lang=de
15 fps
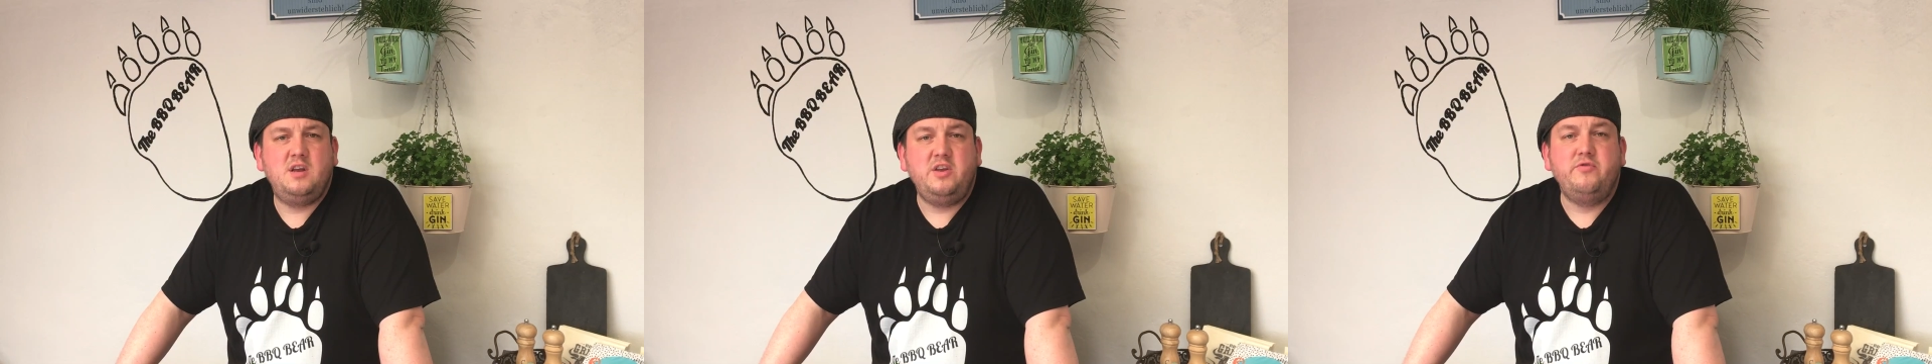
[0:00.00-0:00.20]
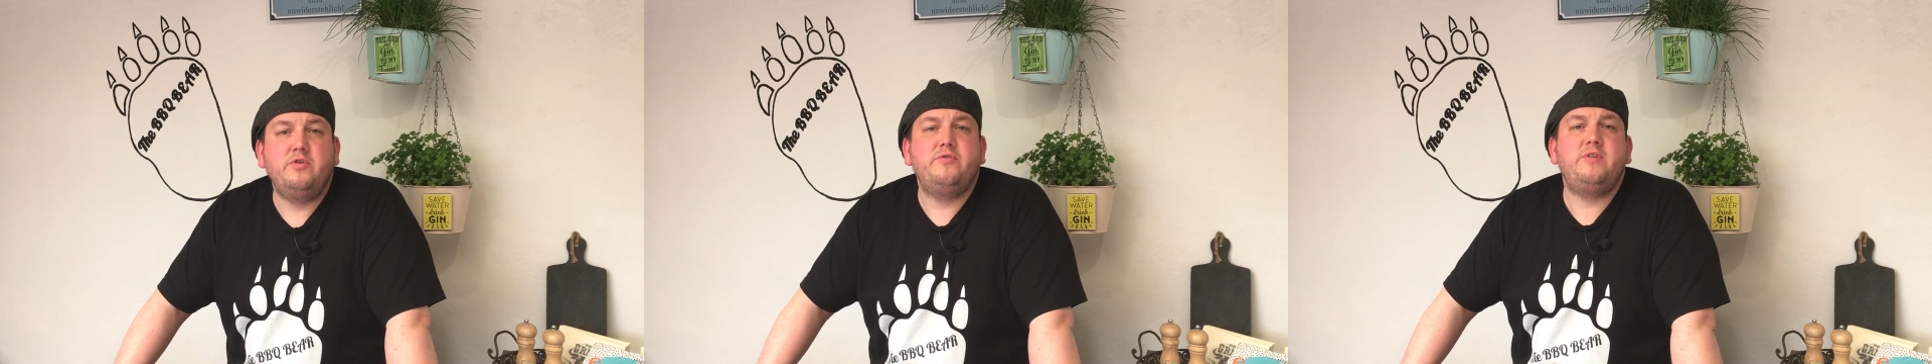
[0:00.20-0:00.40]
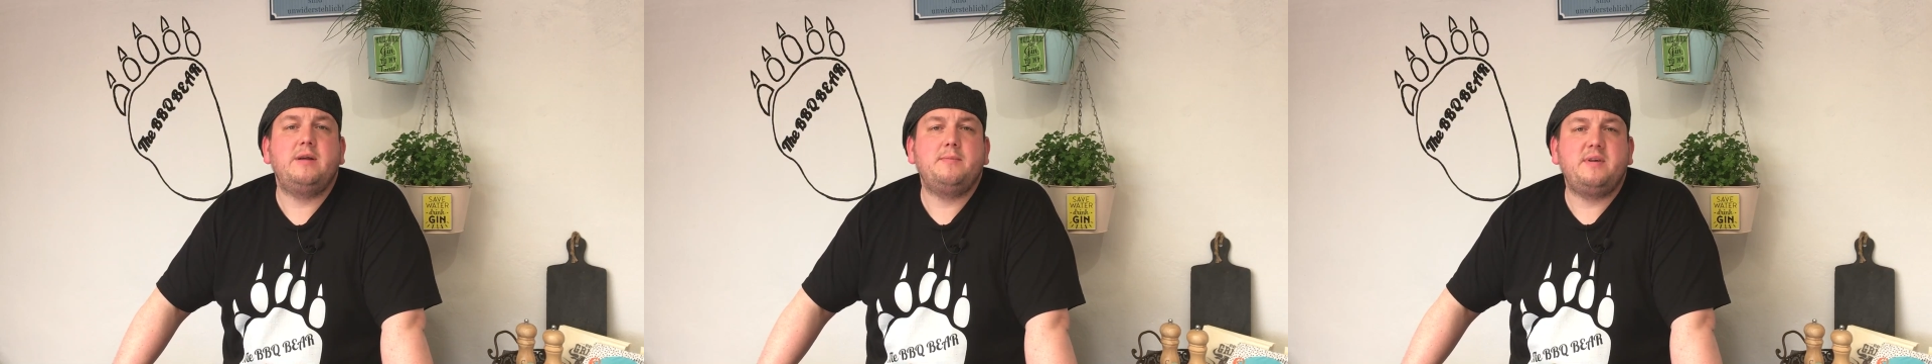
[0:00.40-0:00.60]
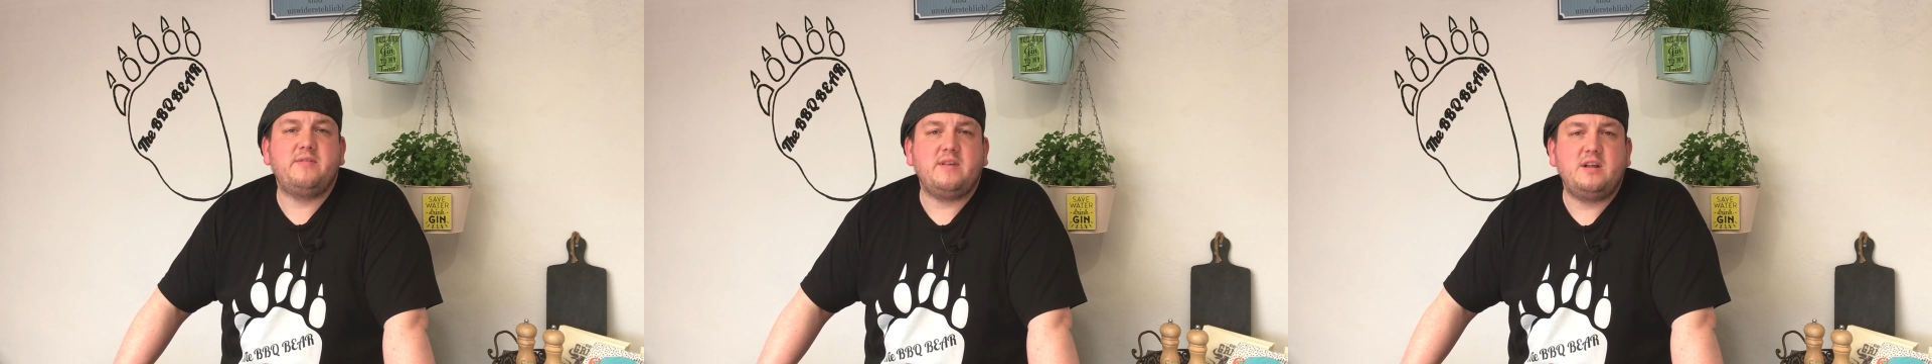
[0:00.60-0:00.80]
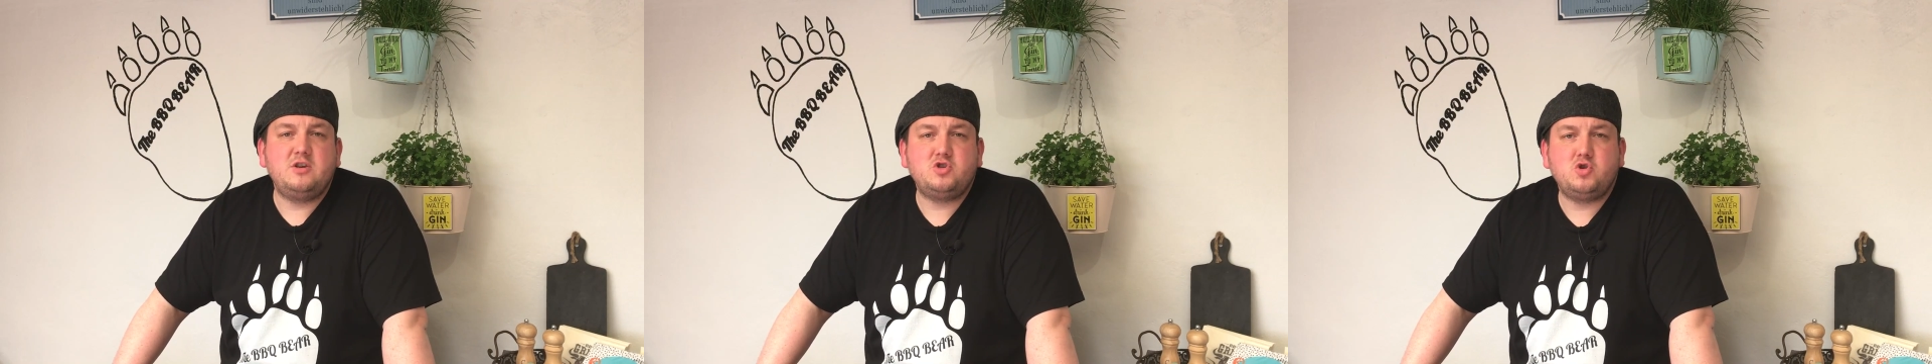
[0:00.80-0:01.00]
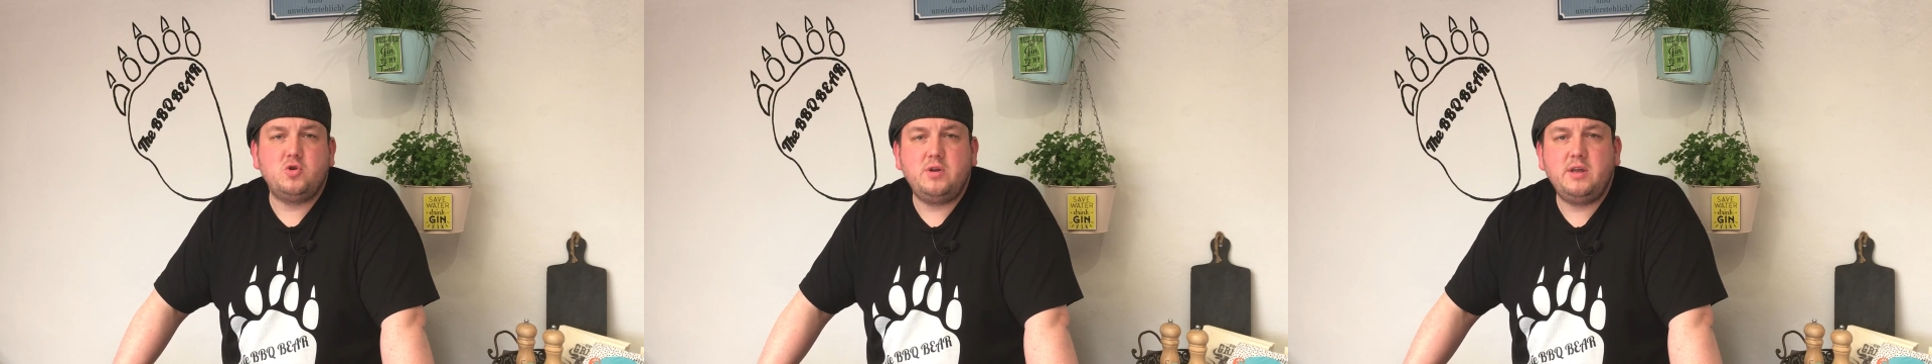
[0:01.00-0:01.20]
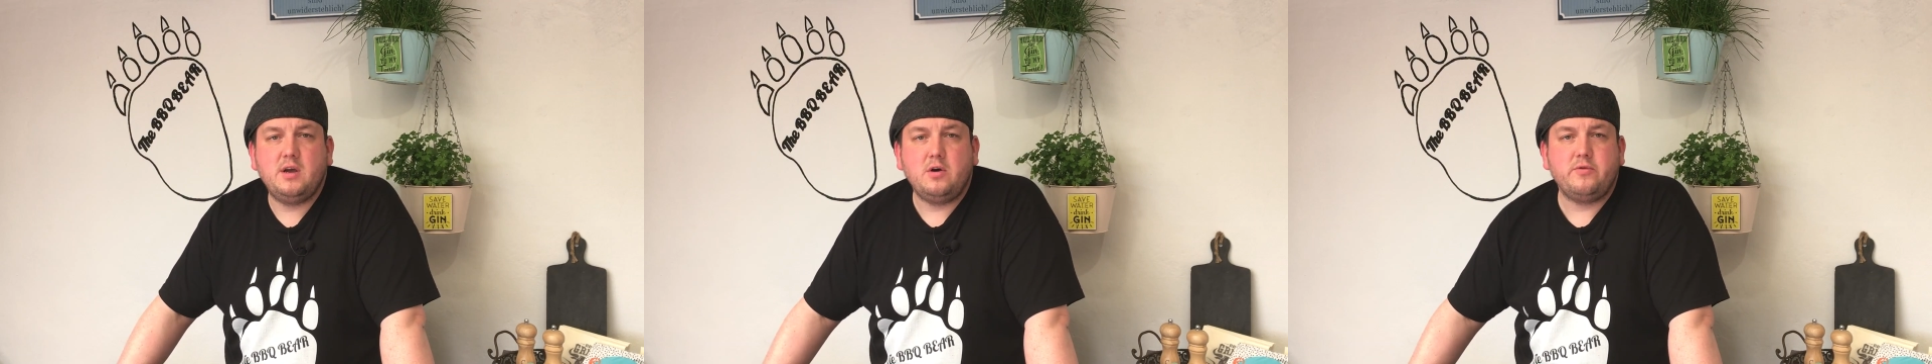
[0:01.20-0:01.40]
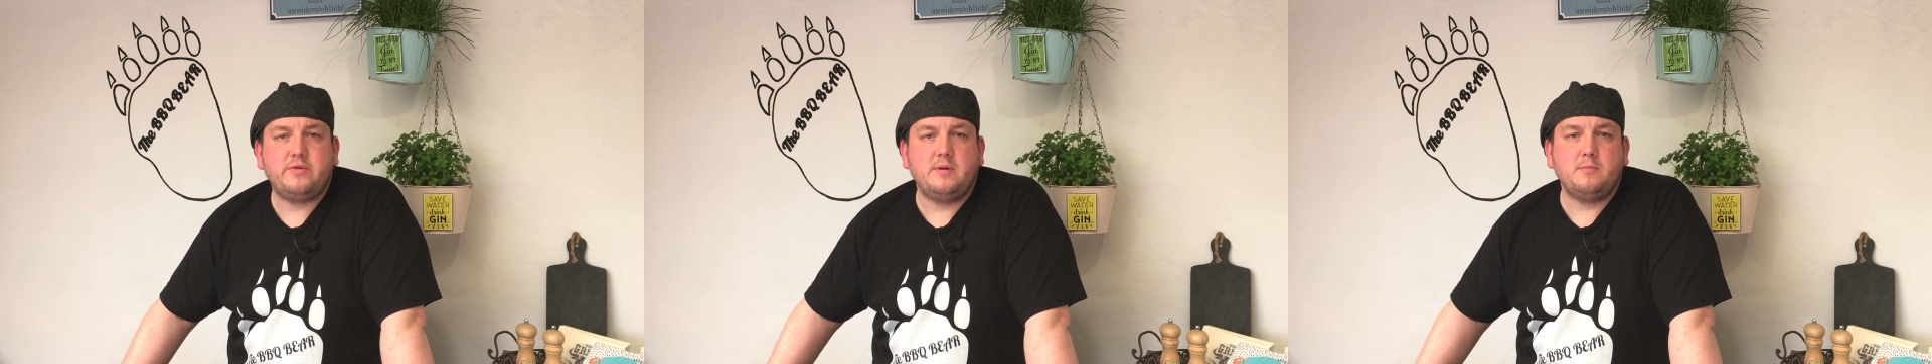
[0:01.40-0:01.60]
Die Würfel habe ich jetzt alle schön
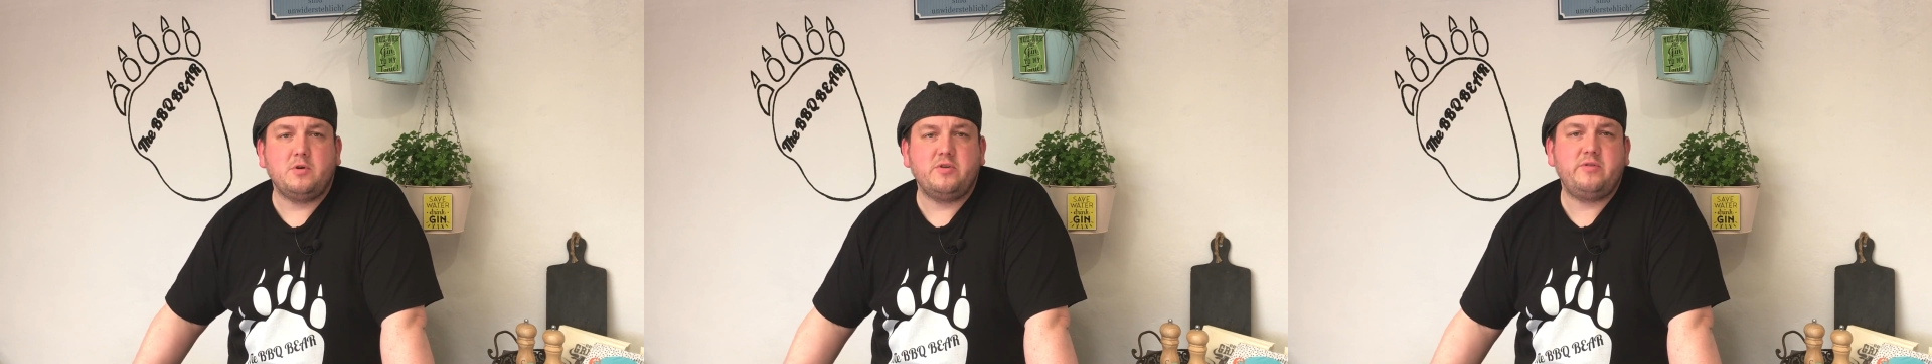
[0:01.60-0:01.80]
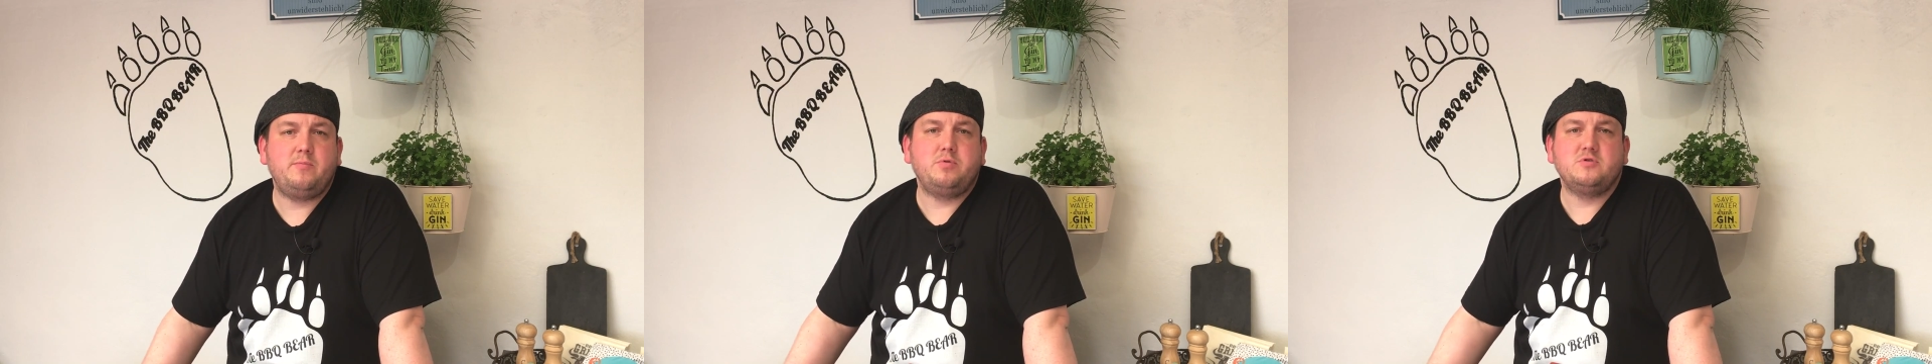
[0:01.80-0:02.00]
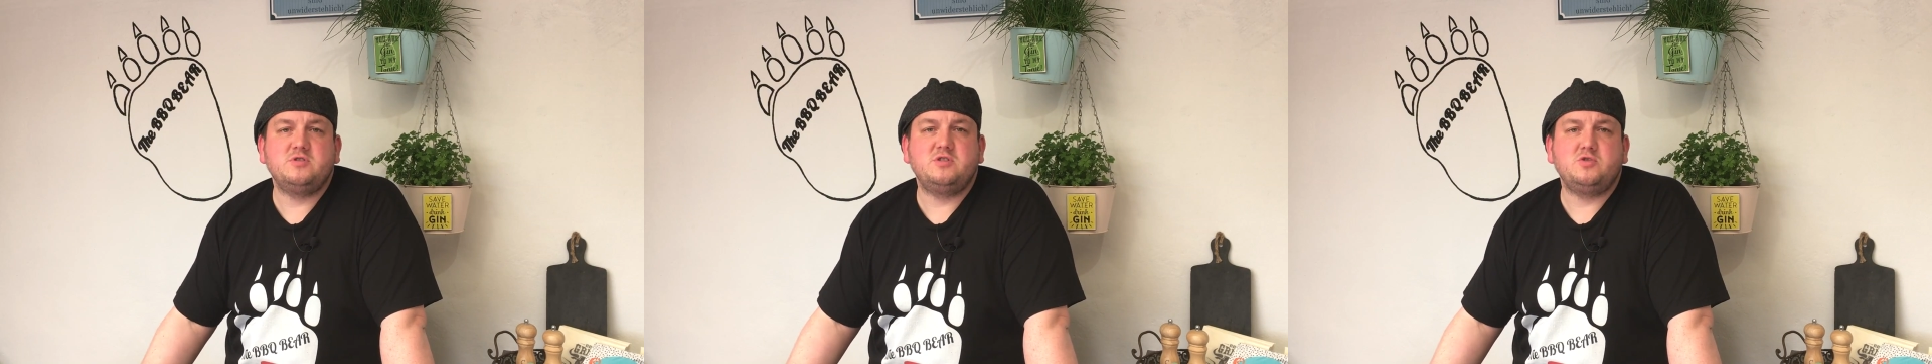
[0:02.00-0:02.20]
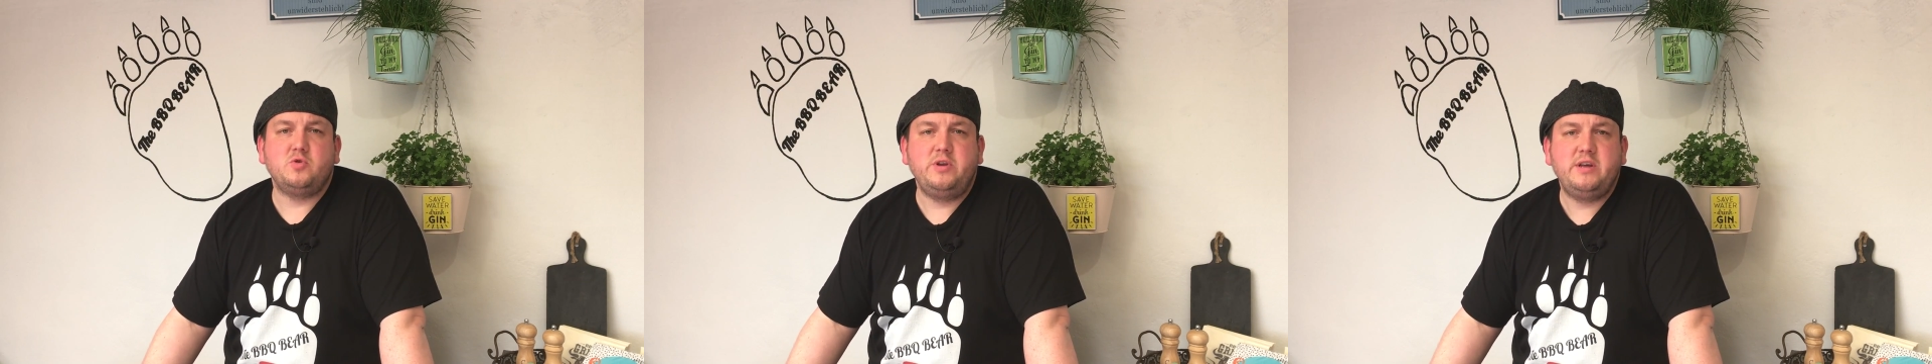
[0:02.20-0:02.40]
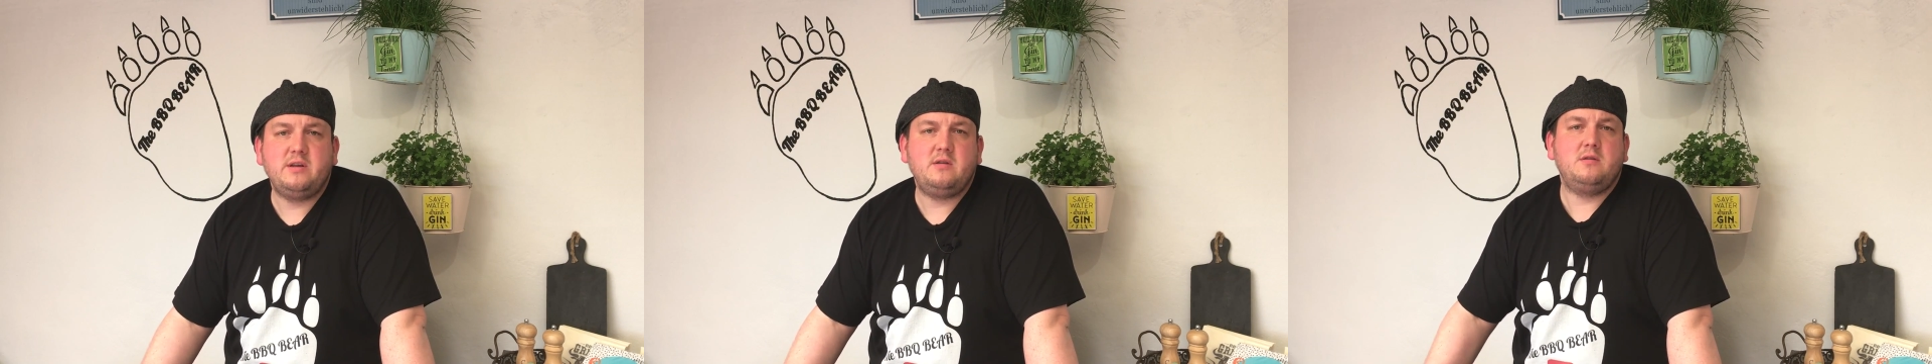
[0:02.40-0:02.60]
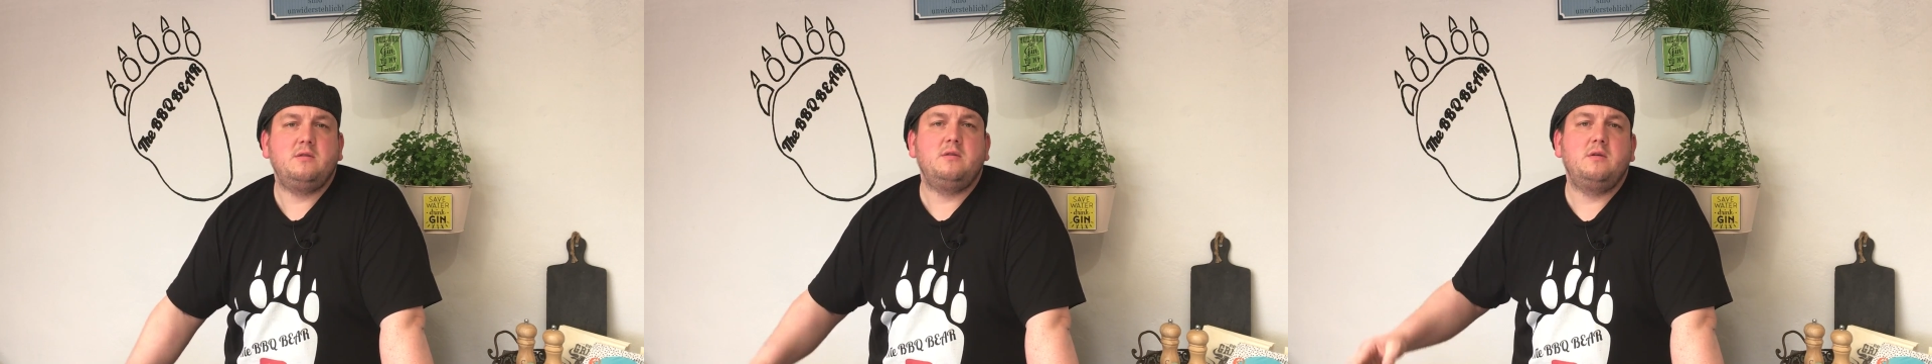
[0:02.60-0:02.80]
hier auf dem Rost positioniert.